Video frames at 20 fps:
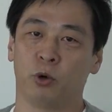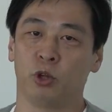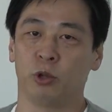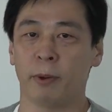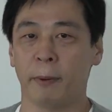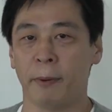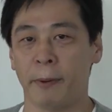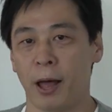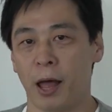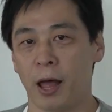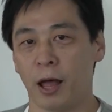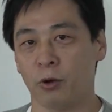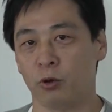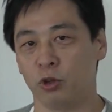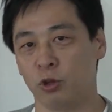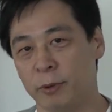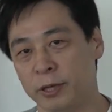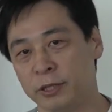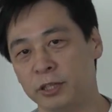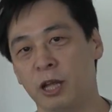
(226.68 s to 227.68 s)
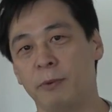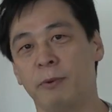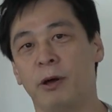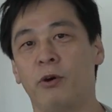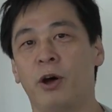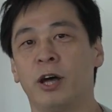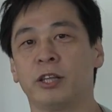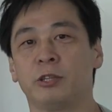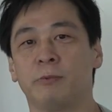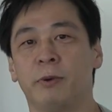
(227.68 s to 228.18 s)
このままこのマスター
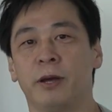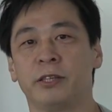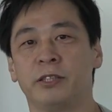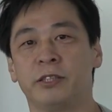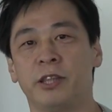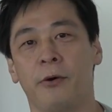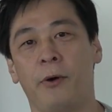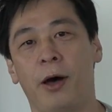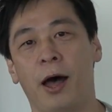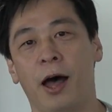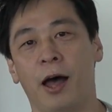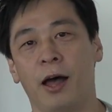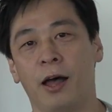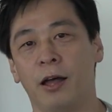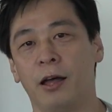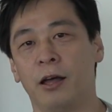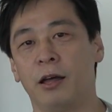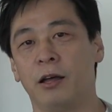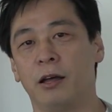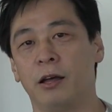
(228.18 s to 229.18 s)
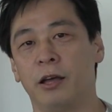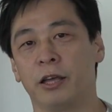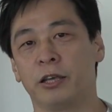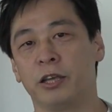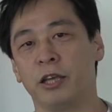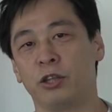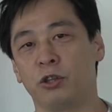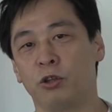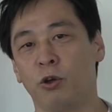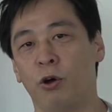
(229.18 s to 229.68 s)
版を発売しては
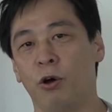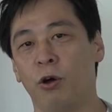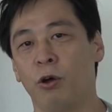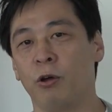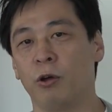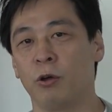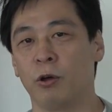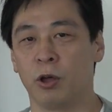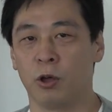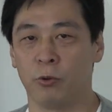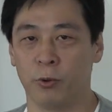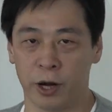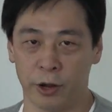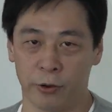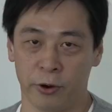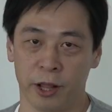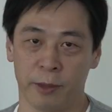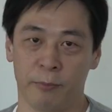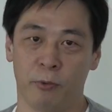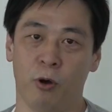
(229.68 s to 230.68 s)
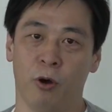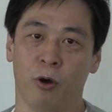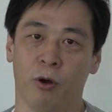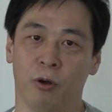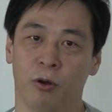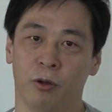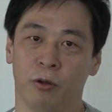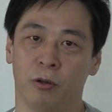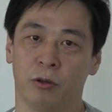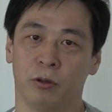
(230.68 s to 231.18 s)
きっと我々
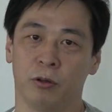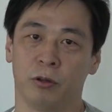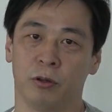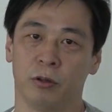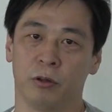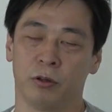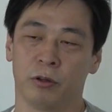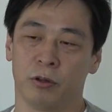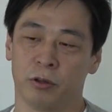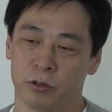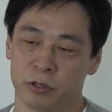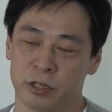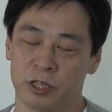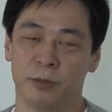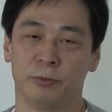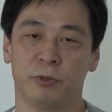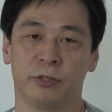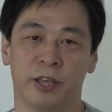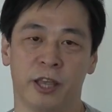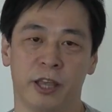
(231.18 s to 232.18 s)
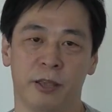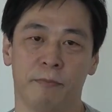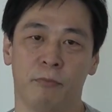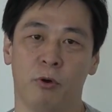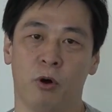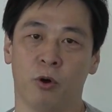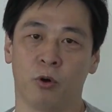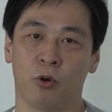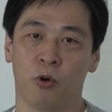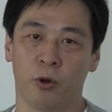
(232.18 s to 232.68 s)
もチーム全
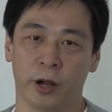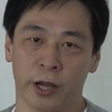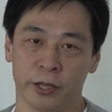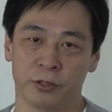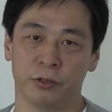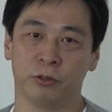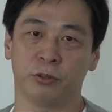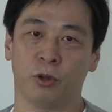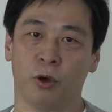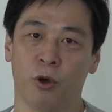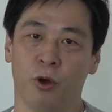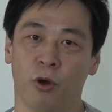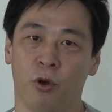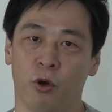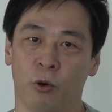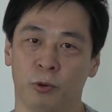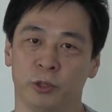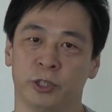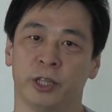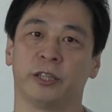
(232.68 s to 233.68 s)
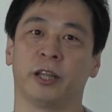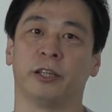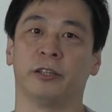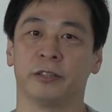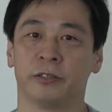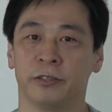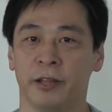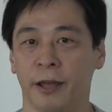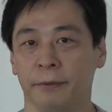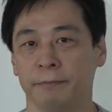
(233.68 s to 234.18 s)
員も後悔すると思っちゃった
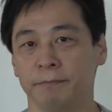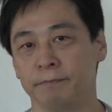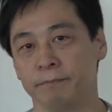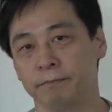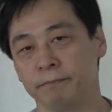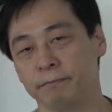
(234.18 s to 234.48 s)
んですね。